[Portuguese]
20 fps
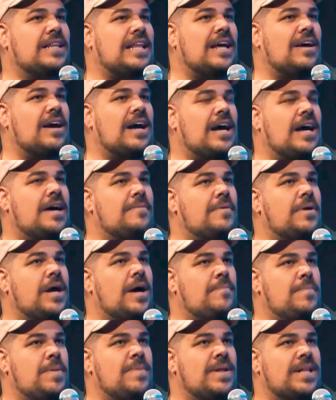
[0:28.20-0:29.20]
tá, a,
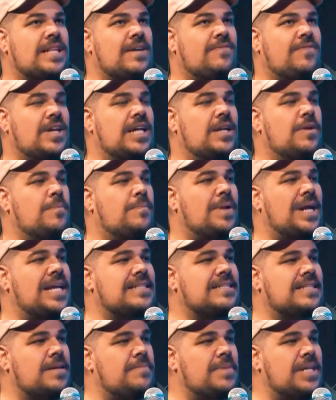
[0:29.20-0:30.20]
a Bíblia está falando para
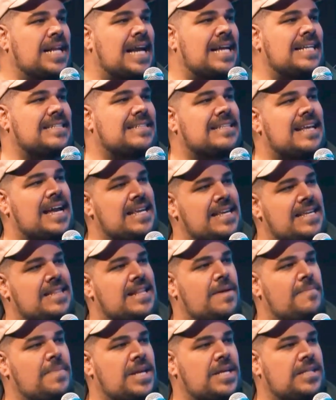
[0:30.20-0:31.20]
examinar e sair
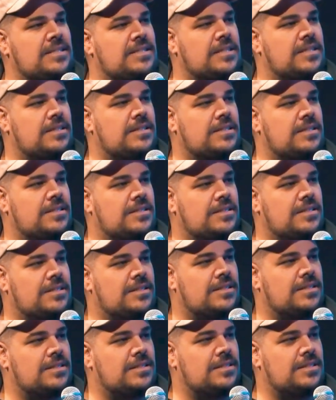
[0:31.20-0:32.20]
da mesa?
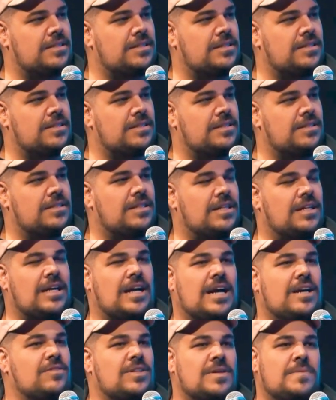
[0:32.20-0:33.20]
Não.
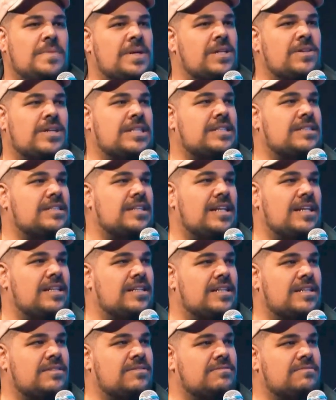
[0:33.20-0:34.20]
Ah, eu não também diz. não achei,
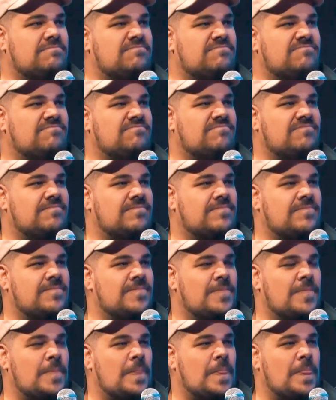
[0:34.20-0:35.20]
não. não. Também não.
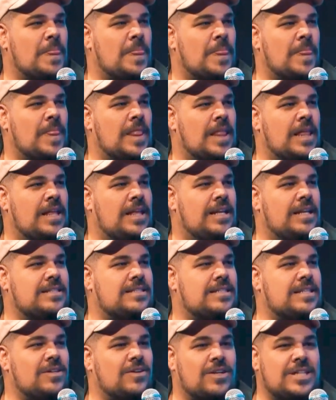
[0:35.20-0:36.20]

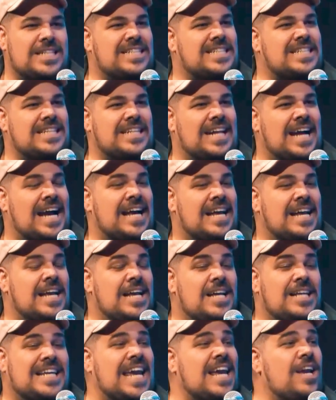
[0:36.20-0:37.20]
Esse negócio de
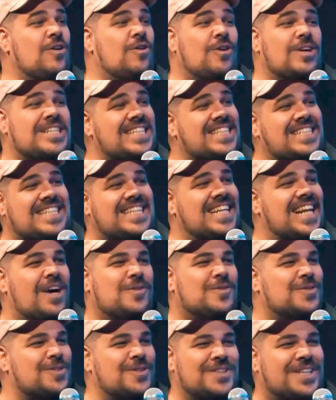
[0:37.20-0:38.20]
tirar. Quem gosta de tirar
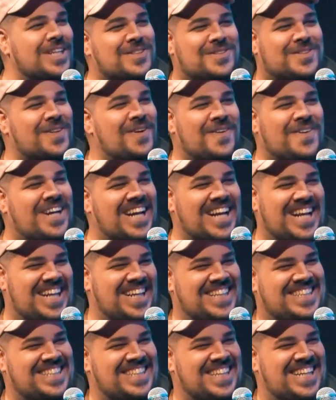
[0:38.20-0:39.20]
os outros é só o
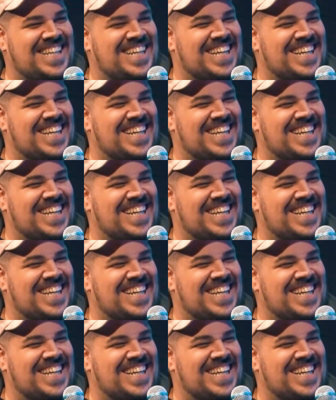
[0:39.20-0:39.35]
crente.